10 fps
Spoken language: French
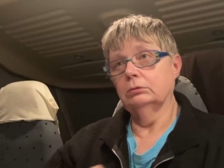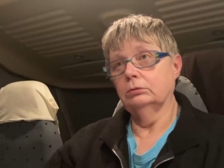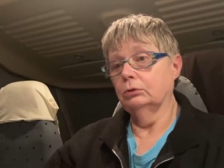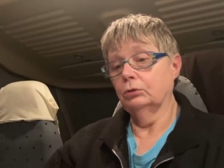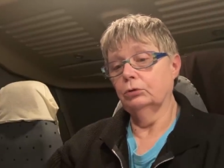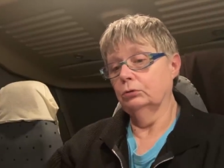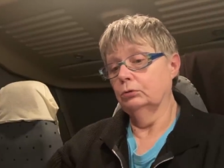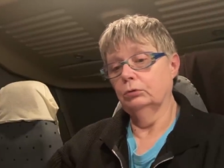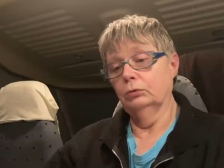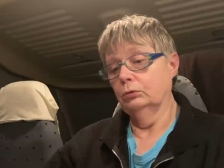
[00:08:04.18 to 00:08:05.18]
Donc,
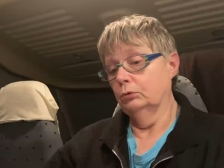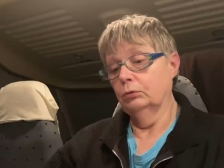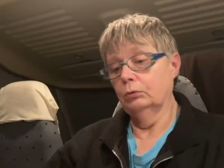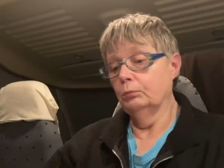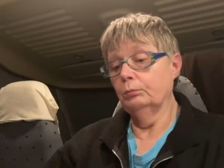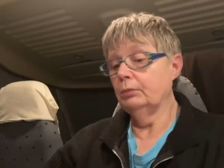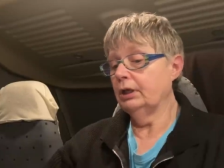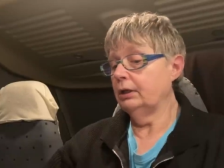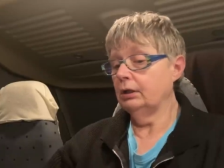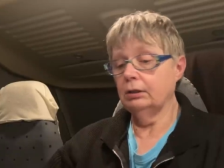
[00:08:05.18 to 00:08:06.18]
euh, mer,
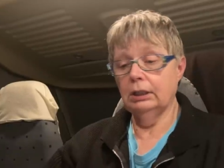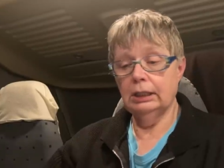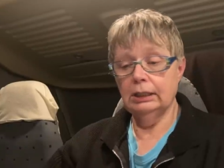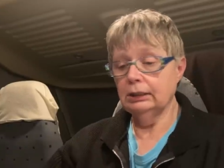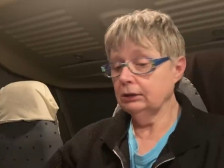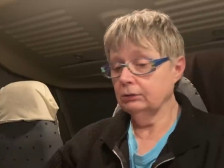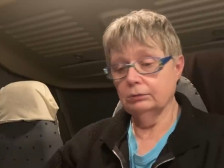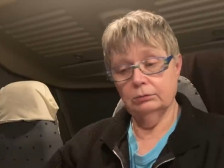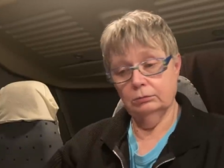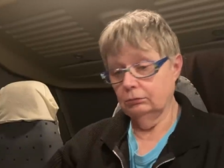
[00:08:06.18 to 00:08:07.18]
mer, lac,
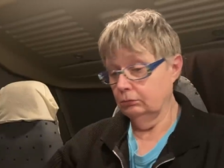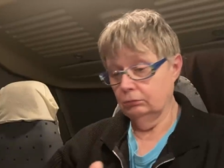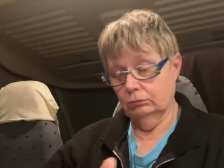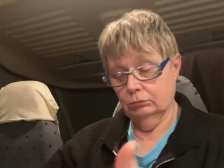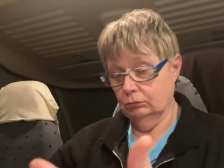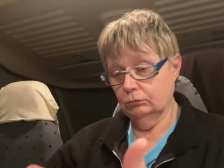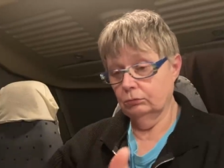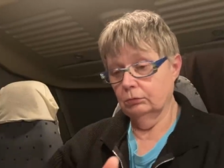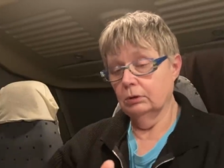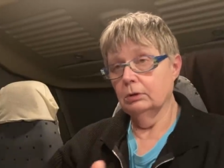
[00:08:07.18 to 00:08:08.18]
euh,
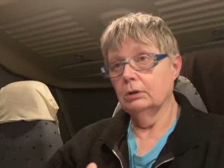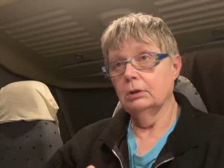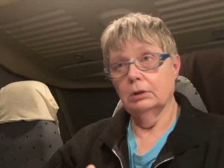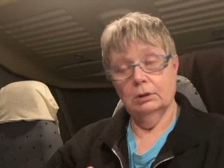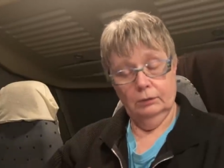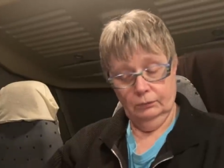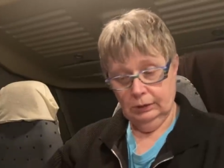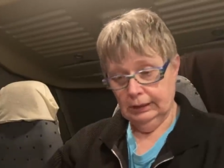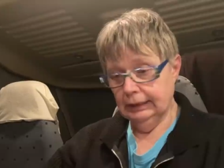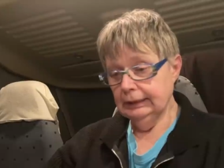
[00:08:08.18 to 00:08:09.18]
rivière.
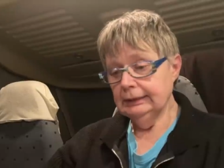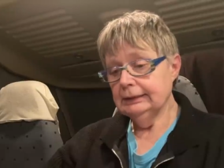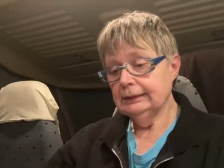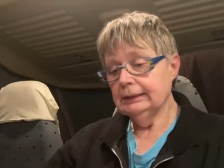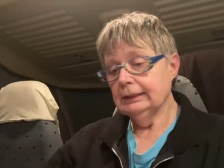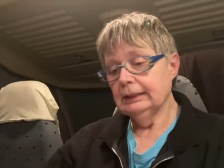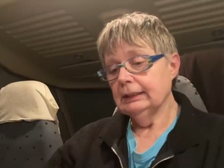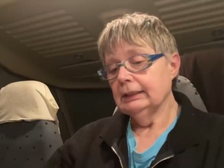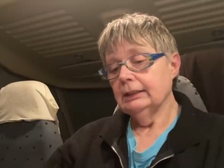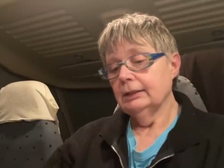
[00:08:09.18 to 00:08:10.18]
Voilà.
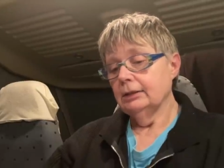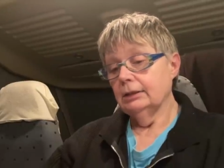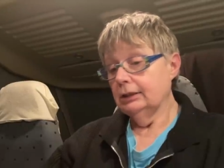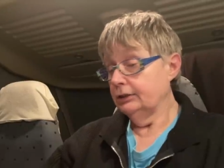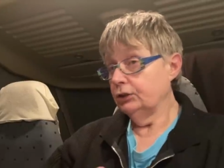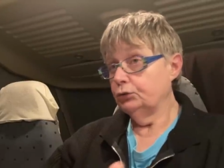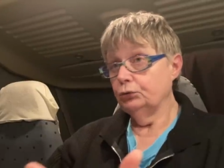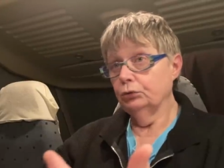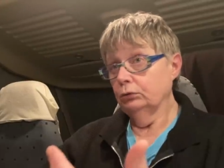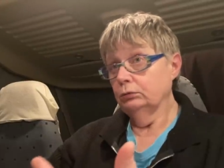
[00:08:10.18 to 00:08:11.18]
La
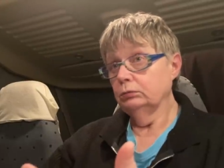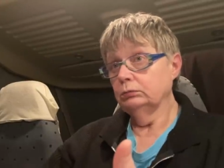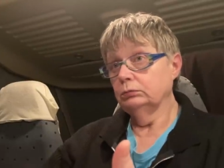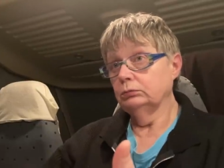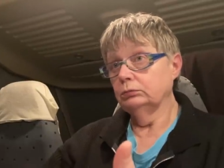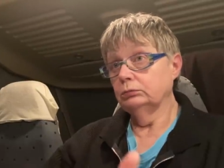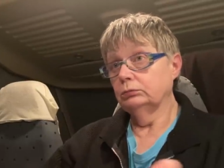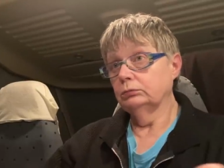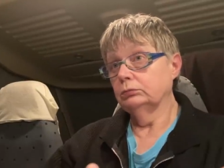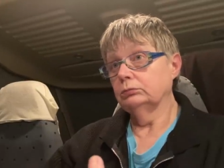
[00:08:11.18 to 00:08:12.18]
nature,
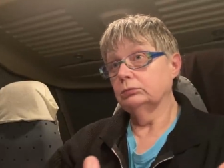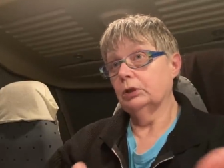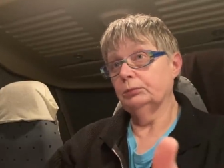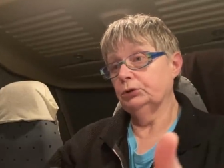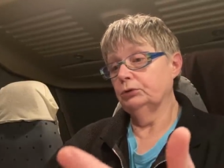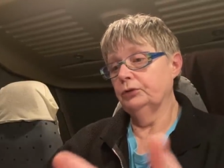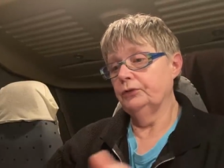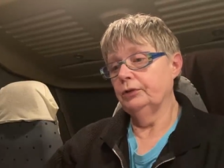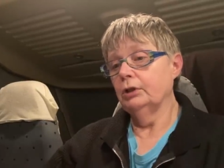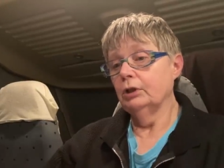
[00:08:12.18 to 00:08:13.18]
en
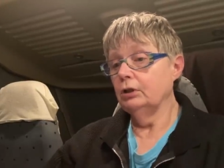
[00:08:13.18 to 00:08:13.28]
priorité.